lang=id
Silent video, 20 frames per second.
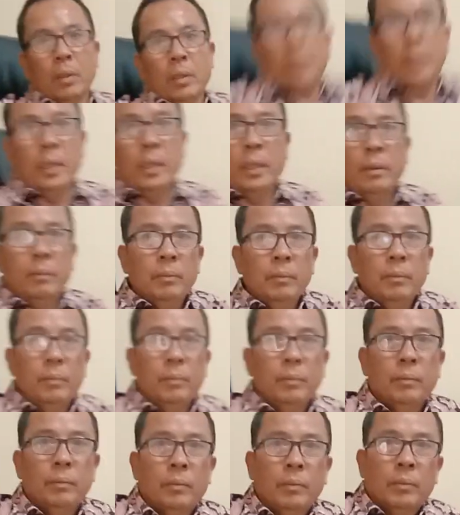Belum, belum, pak
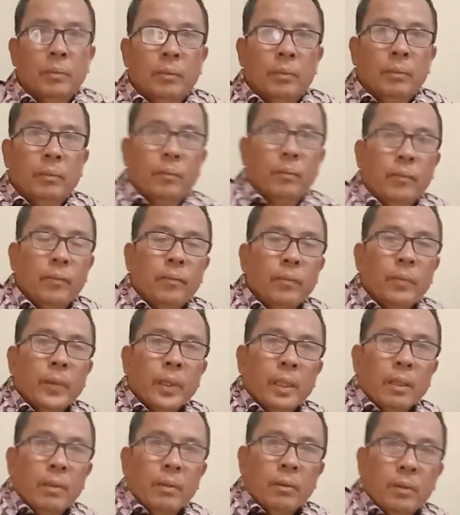belum. Oh, udah ya.
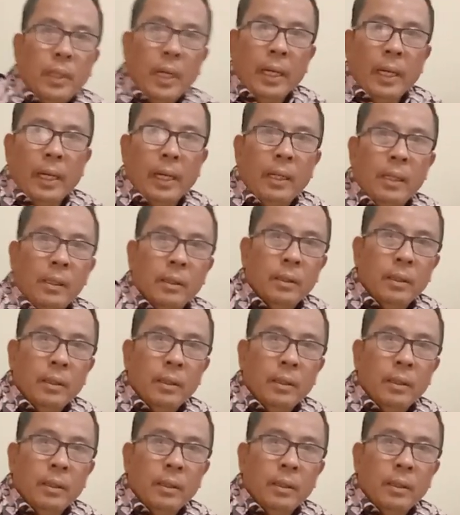Udah ya.